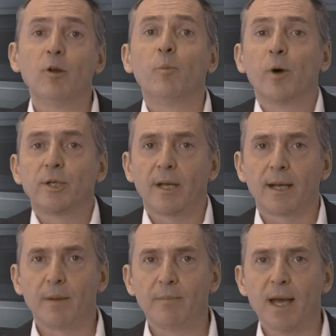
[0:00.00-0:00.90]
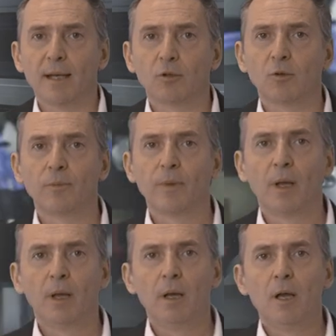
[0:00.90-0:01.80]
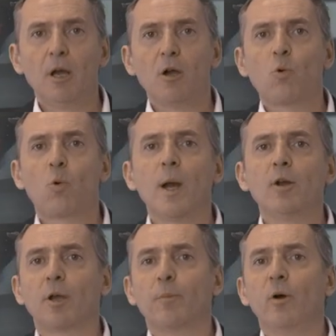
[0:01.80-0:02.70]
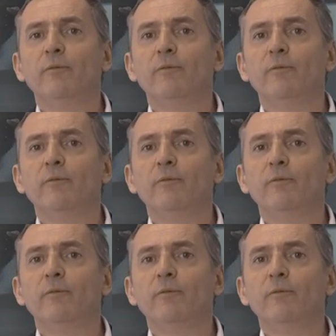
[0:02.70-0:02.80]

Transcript: e non può essere cambiato. Quello che può